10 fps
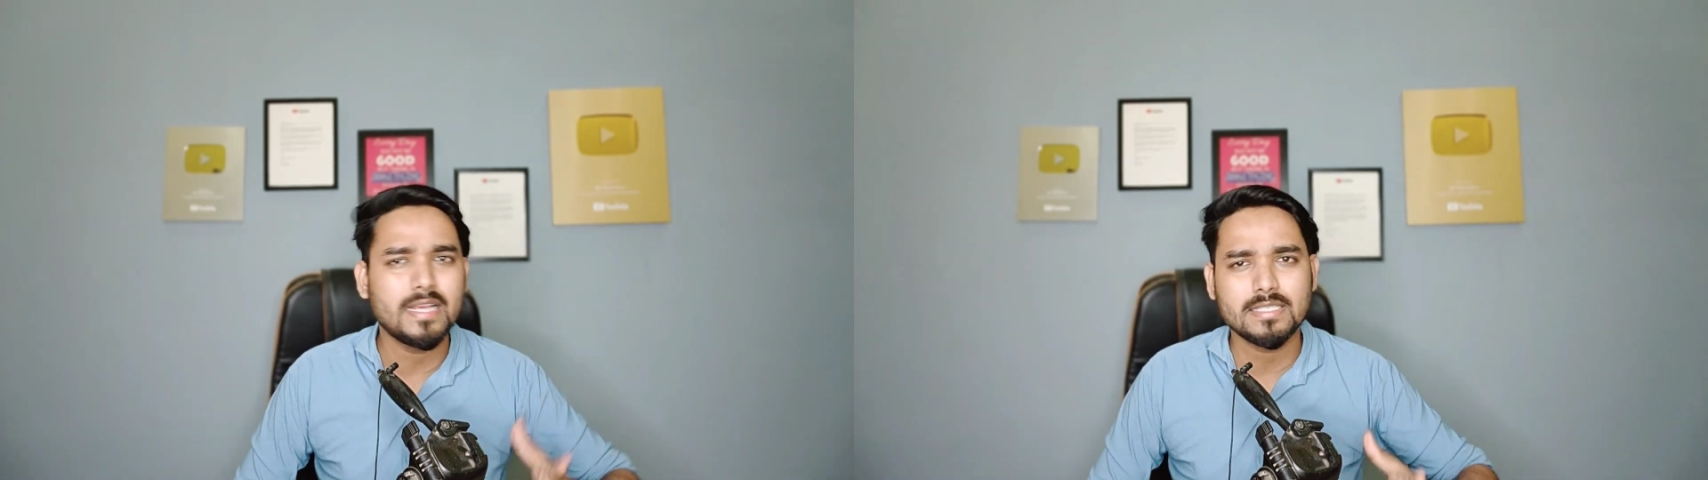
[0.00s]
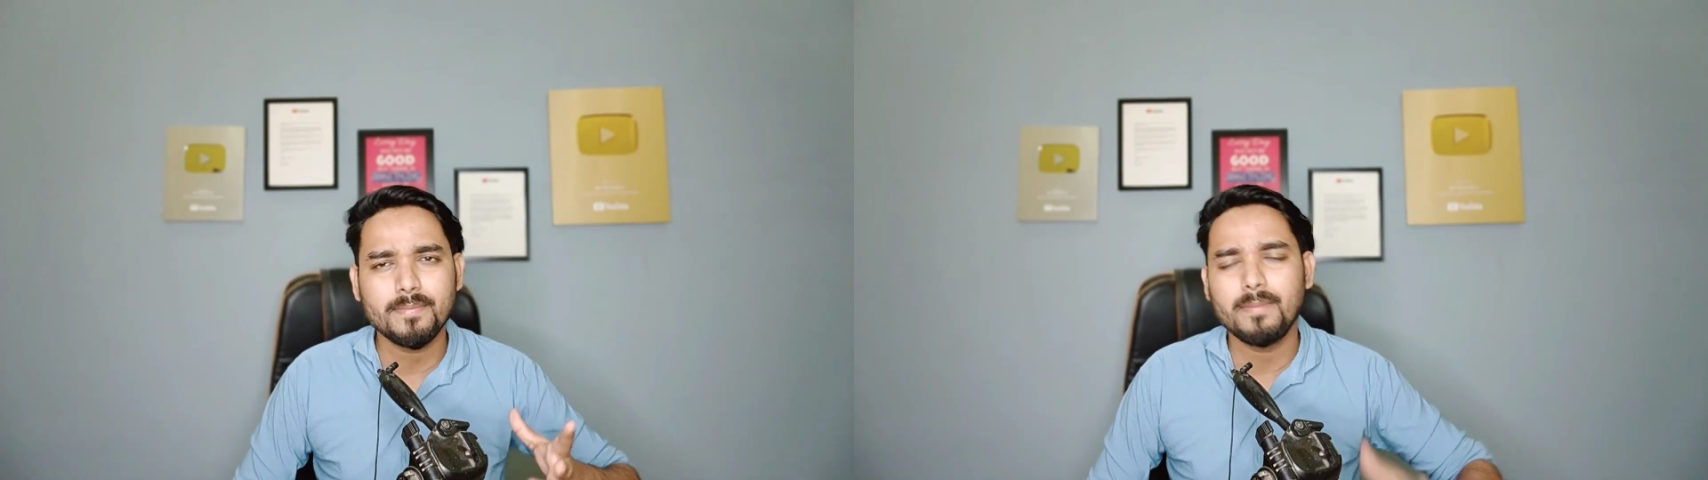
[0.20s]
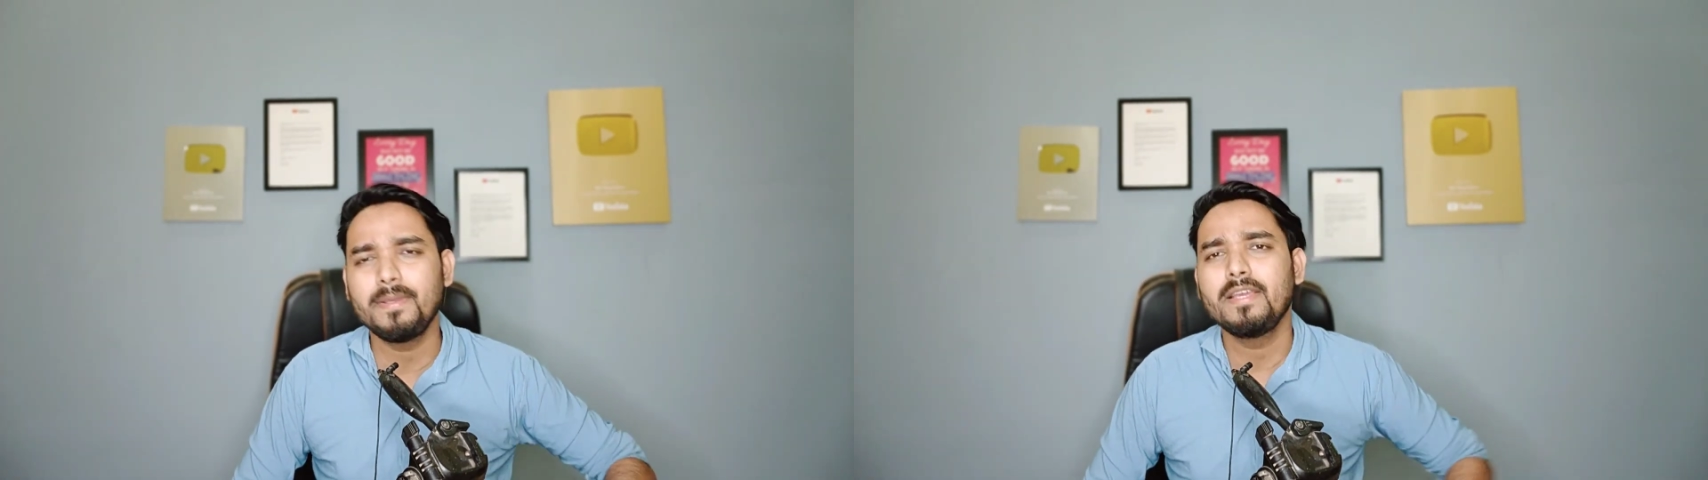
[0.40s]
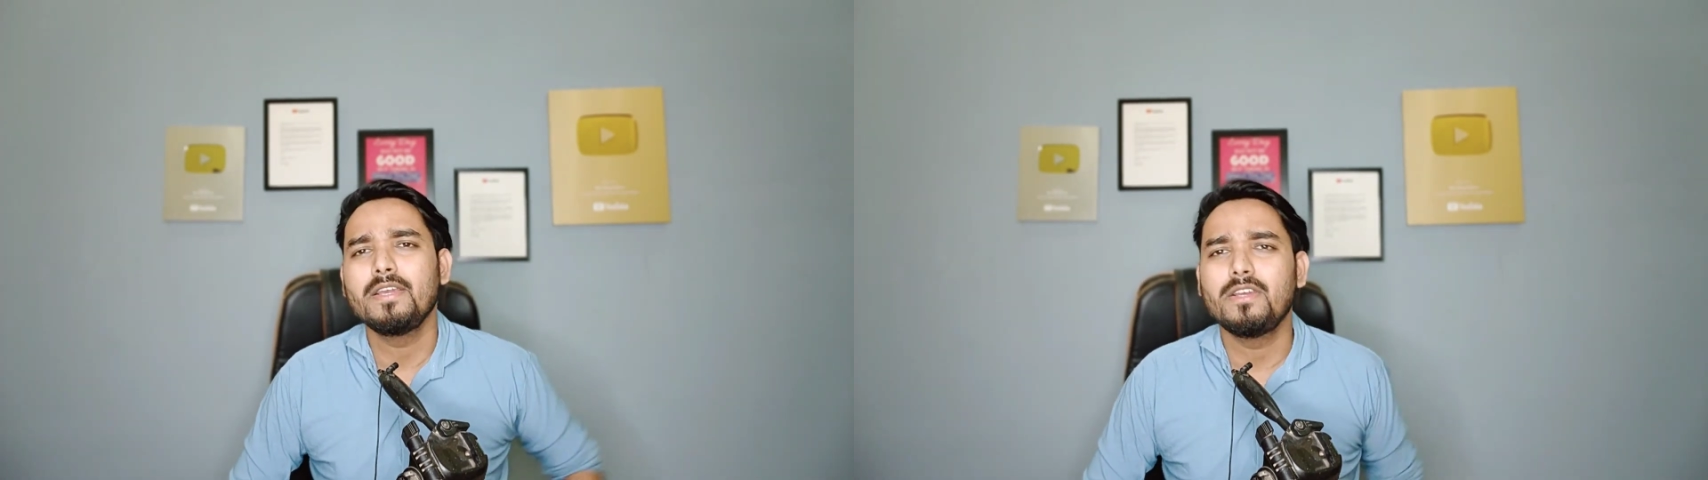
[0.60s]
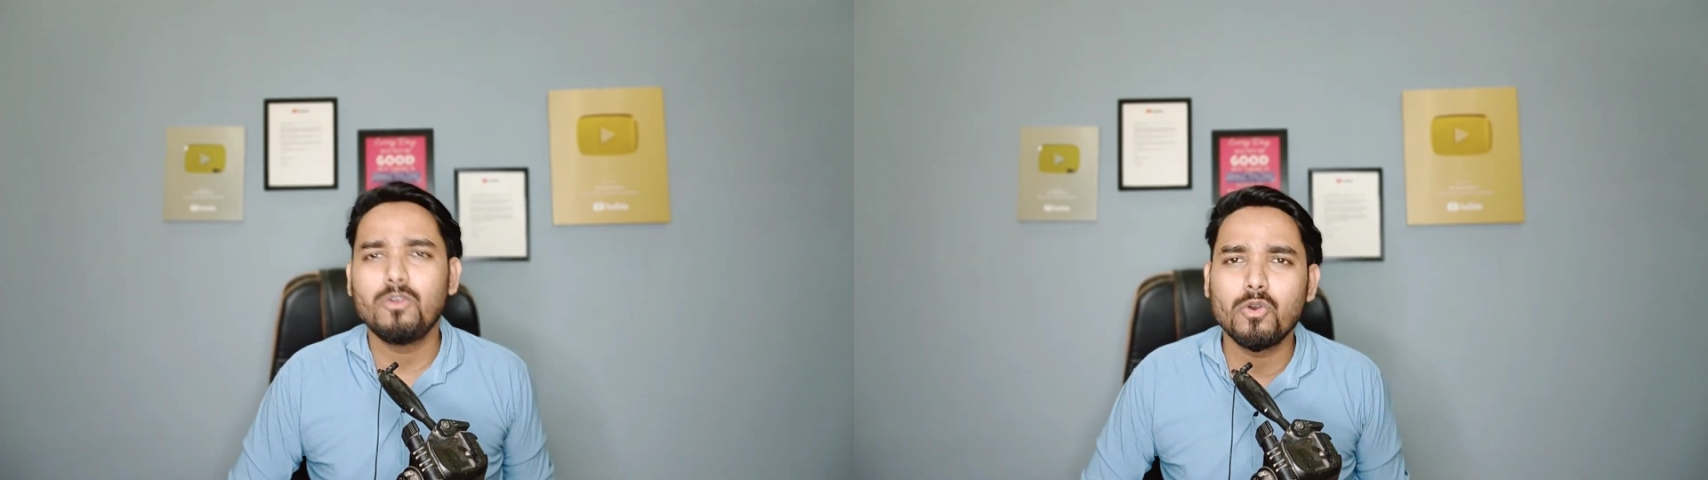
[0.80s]
ऐसे में भी
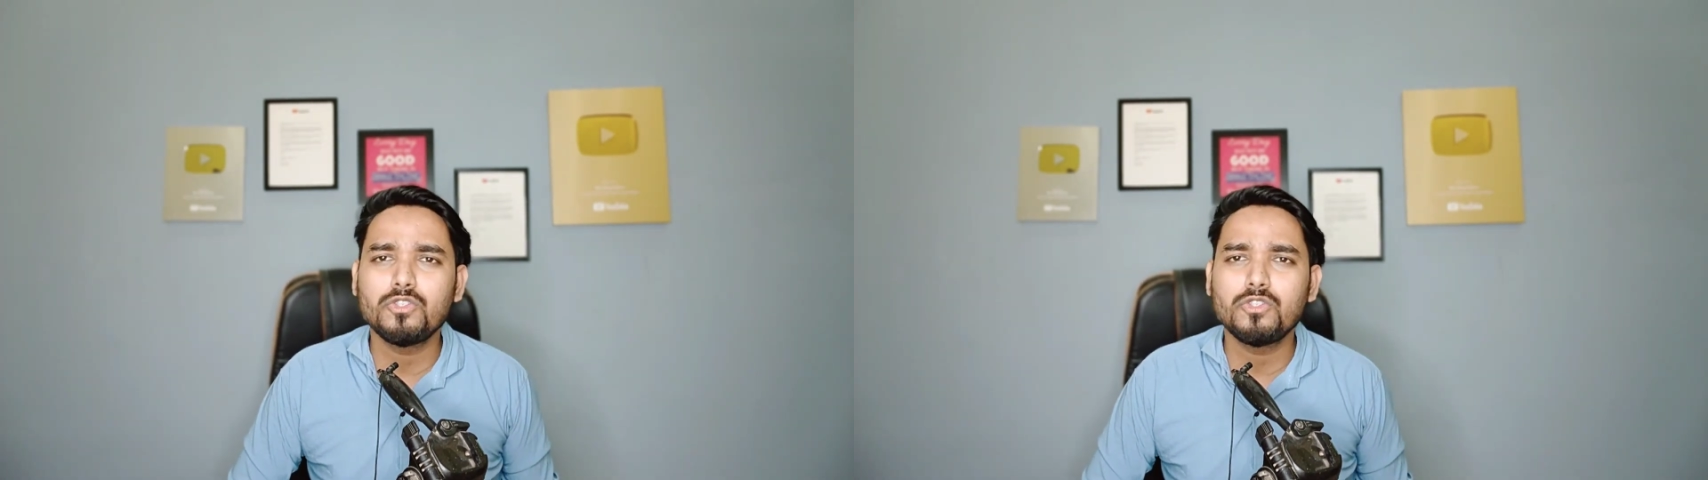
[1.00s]
लोग